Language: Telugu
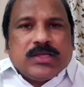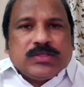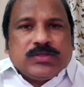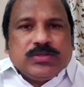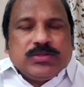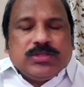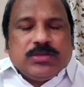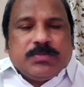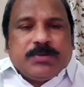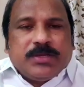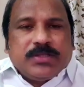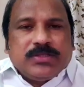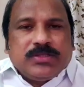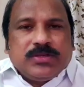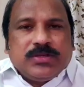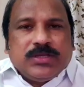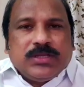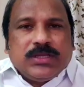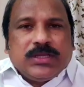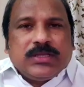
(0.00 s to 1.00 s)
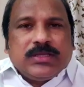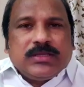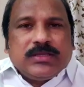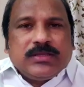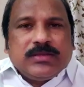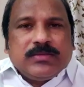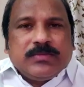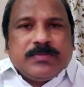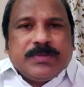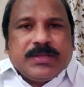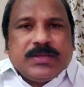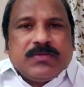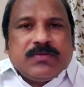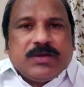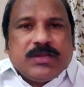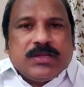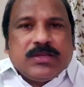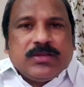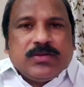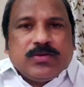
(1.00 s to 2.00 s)
అశుద్ధ పాత్రుడిగా
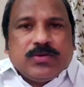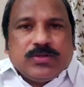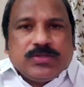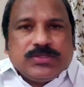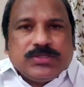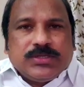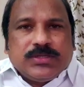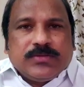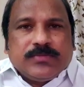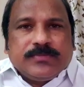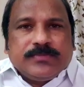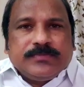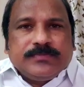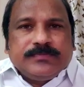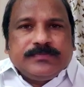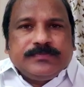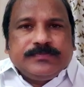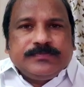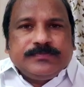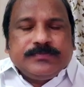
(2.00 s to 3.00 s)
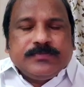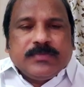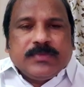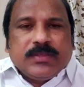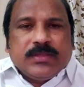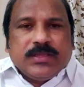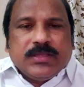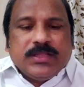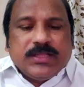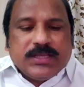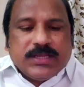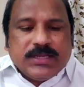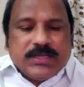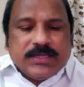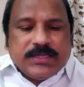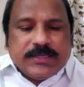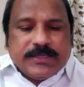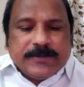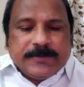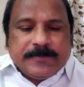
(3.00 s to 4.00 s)
పిలవాలని కోరుచున్నాం
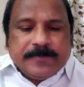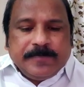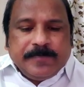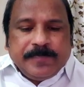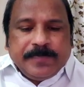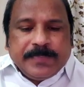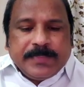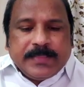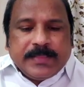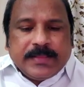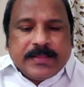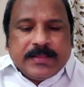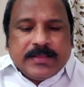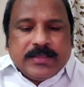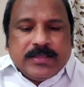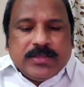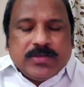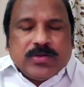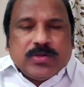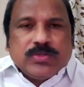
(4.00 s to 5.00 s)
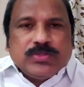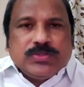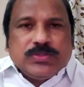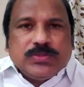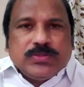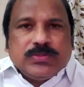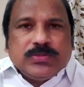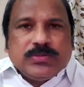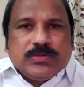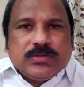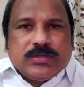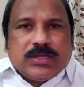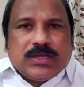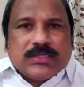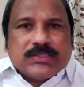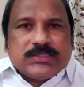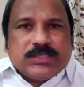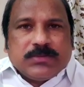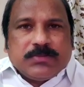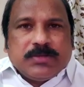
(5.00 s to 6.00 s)
ఎందుకంటే ఈరోజు ఆ
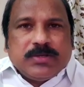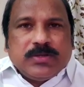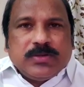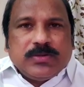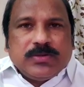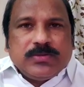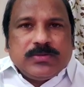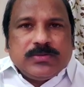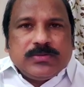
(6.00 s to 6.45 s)
సభలో